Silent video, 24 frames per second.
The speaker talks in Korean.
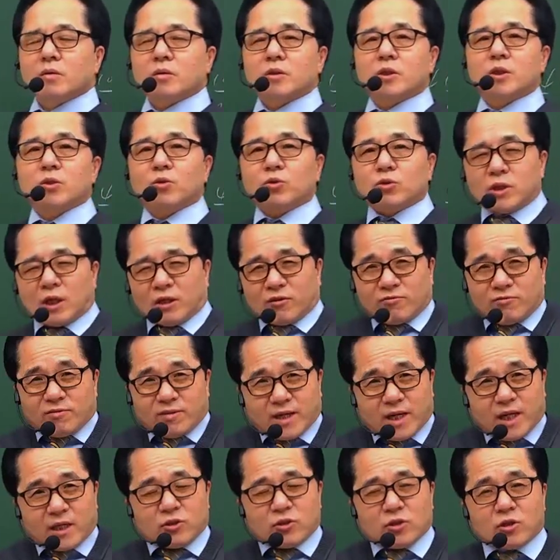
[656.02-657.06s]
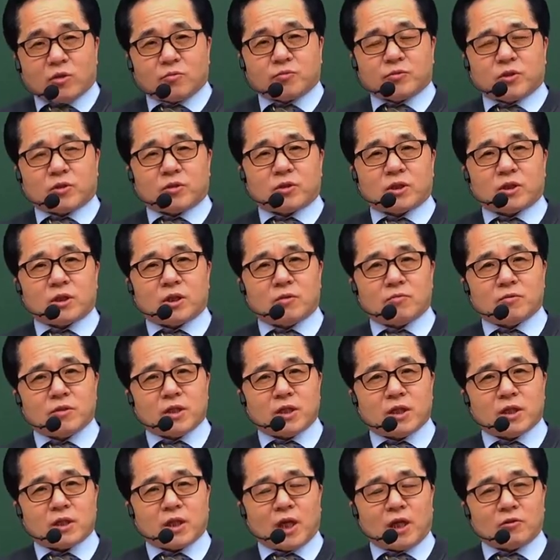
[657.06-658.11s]
지 혼자 꽉 늘어붙었기
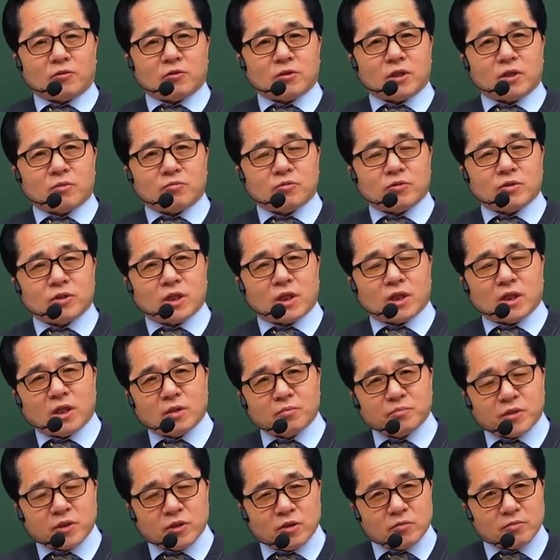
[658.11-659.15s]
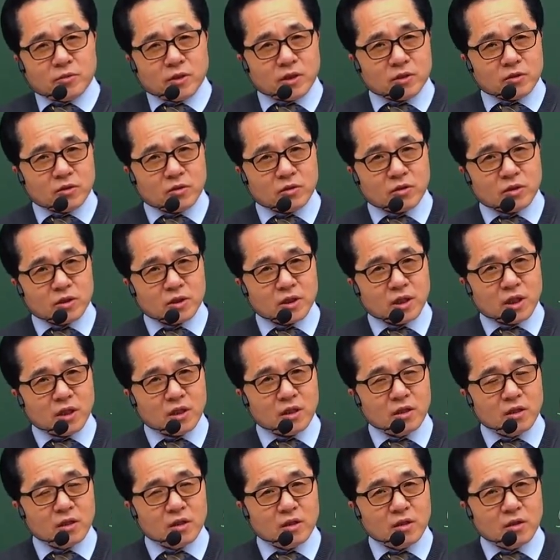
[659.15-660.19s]
때문에 단원자 분자가 비열비가 더 크다.
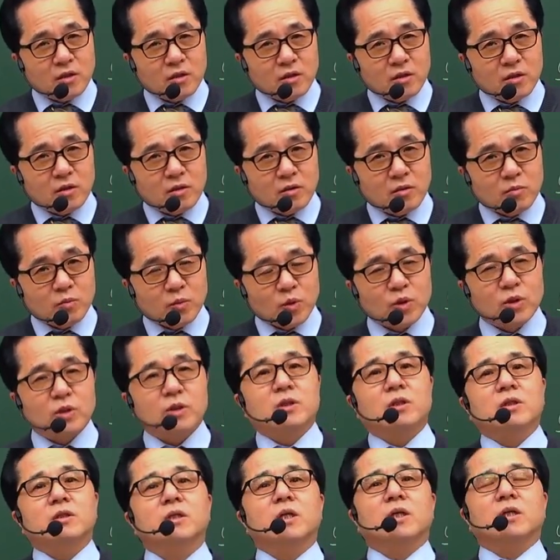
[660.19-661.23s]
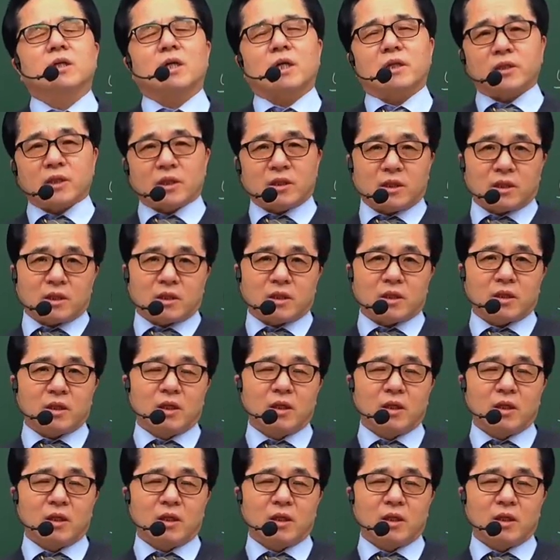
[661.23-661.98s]
뭐 이렇게 그냥 간단하게